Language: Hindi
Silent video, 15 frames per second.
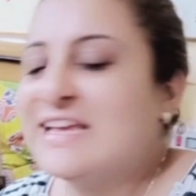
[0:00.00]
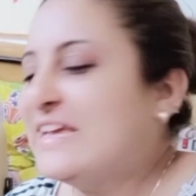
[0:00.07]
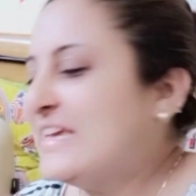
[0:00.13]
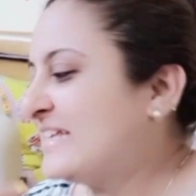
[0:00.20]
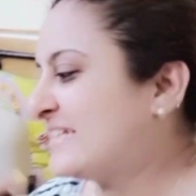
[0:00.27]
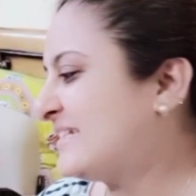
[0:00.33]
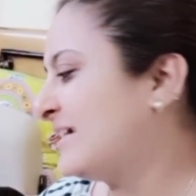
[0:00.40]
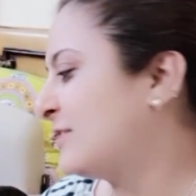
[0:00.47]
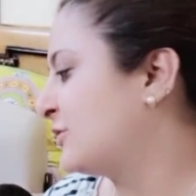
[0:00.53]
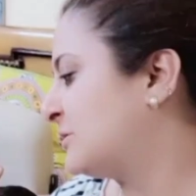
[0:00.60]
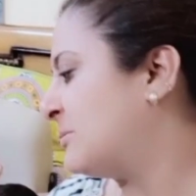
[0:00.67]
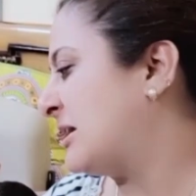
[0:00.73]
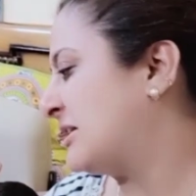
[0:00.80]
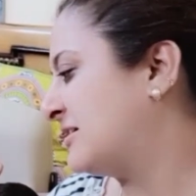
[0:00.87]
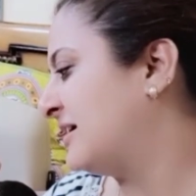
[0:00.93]
इसलिए कुछ
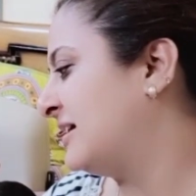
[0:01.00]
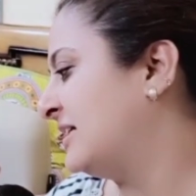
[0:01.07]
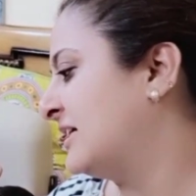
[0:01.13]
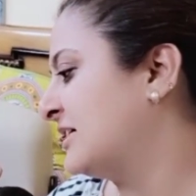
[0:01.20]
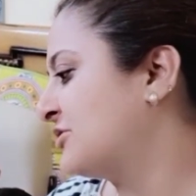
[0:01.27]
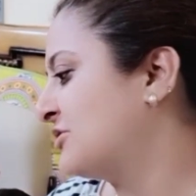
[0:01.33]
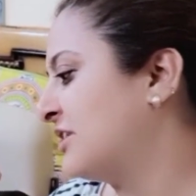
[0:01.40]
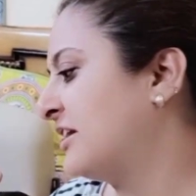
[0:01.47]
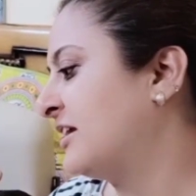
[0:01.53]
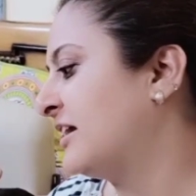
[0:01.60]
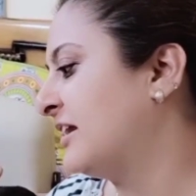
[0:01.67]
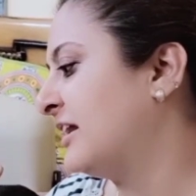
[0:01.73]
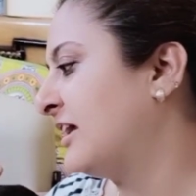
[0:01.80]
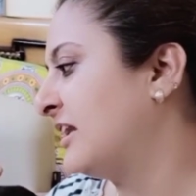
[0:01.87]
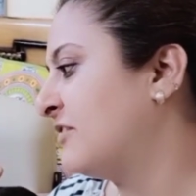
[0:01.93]
स्पेशल इधर शेयर
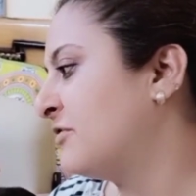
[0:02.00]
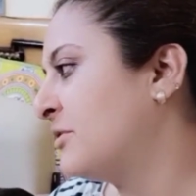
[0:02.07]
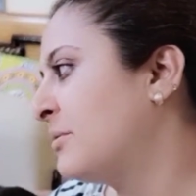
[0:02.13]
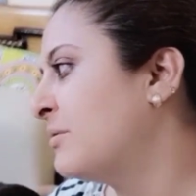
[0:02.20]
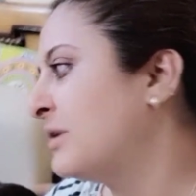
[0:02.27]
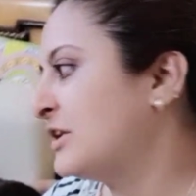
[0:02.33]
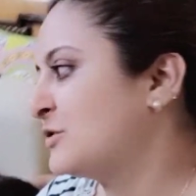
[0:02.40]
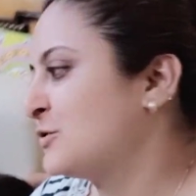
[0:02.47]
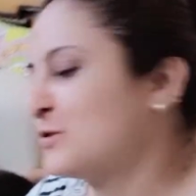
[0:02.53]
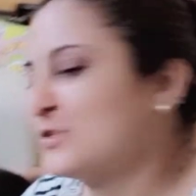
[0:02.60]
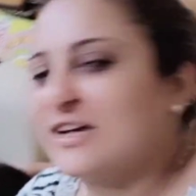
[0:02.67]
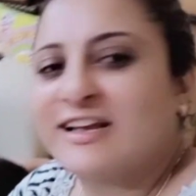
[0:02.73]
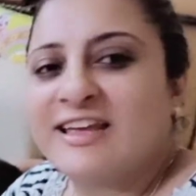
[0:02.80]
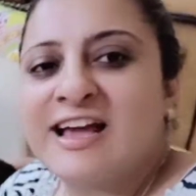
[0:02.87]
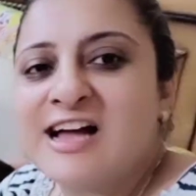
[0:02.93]
करने के लिए फिर भी मैंने सोचा
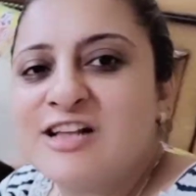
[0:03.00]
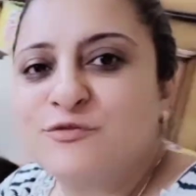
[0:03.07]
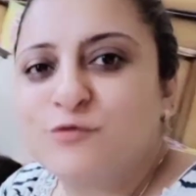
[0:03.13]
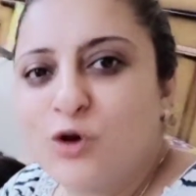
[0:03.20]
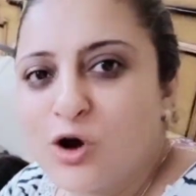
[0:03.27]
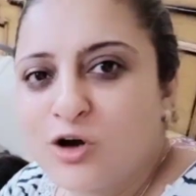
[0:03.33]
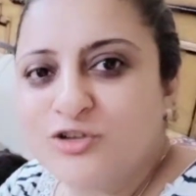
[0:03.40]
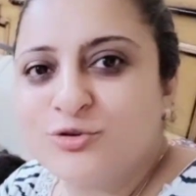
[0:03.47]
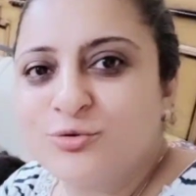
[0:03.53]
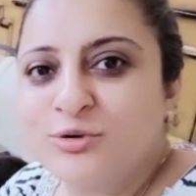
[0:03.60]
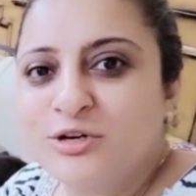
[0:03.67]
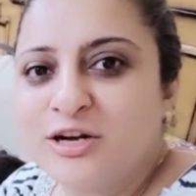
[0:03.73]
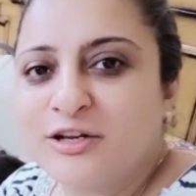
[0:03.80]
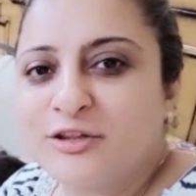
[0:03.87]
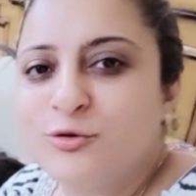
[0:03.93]
कि आज ब्लॉग शूट
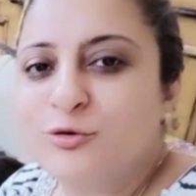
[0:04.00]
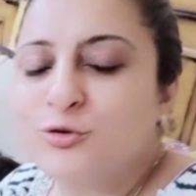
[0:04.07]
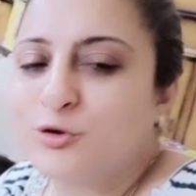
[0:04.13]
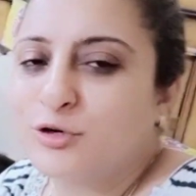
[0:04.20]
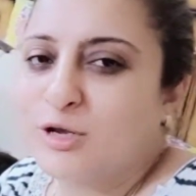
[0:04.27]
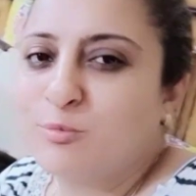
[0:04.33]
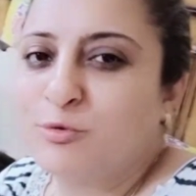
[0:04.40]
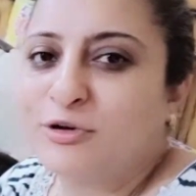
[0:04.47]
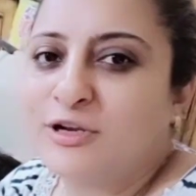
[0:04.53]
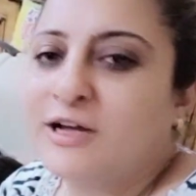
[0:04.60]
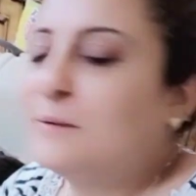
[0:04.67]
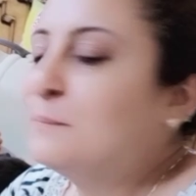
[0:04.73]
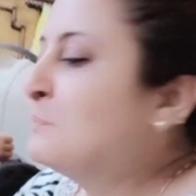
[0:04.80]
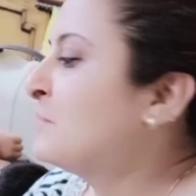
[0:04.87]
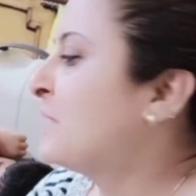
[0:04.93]
करती हूँ छोटा मोटा
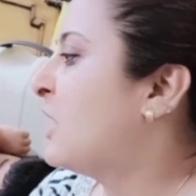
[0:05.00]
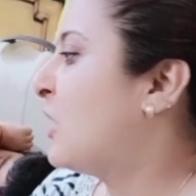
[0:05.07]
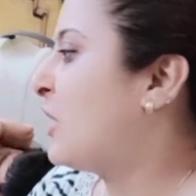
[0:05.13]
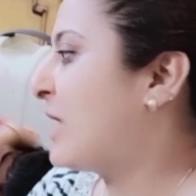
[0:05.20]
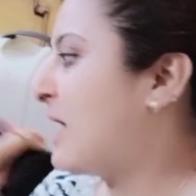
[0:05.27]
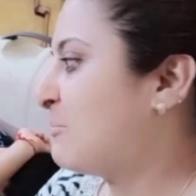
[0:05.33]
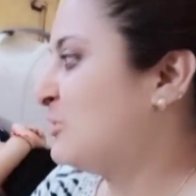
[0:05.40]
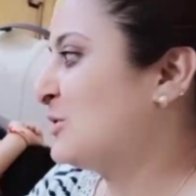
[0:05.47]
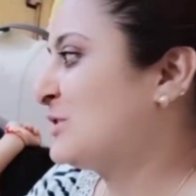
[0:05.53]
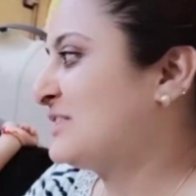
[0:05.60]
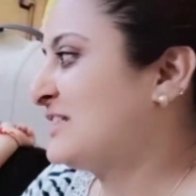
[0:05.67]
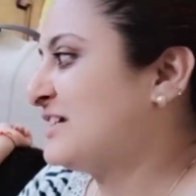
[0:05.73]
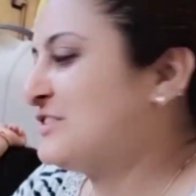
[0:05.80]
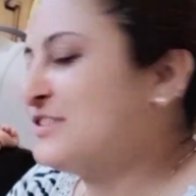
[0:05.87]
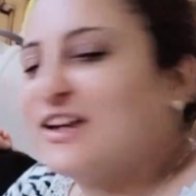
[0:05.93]
और आप लोग के
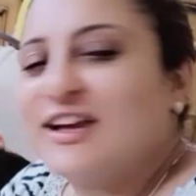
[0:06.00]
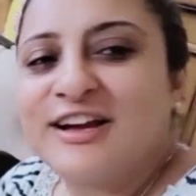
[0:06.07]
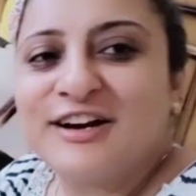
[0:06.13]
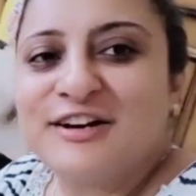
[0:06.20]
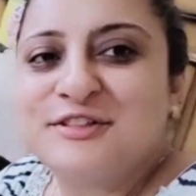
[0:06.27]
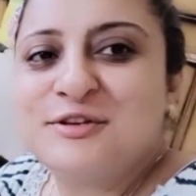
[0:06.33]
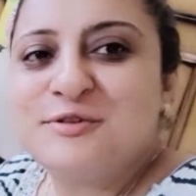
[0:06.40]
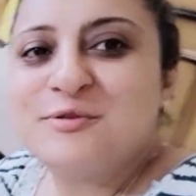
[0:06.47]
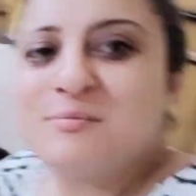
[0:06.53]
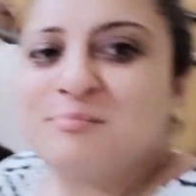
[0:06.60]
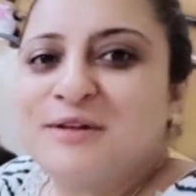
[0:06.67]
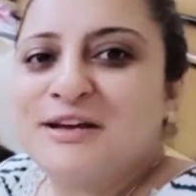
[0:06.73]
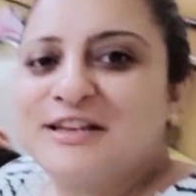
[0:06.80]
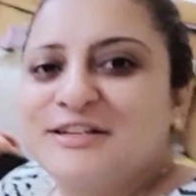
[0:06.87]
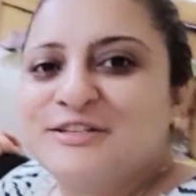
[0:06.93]
साथ शेयर करती हूँ
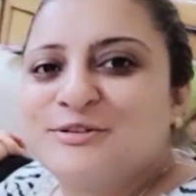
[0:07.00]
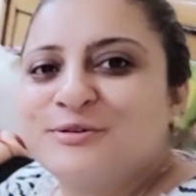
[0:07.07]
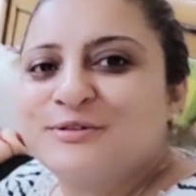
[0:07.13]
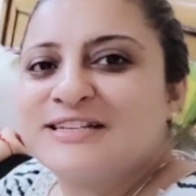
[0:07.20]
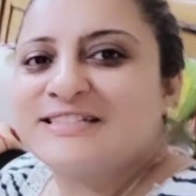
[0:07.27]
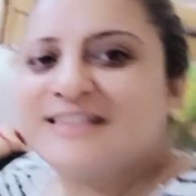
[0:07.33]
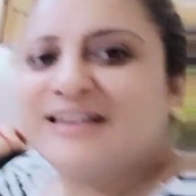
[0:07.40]
अपना ये छोटा सा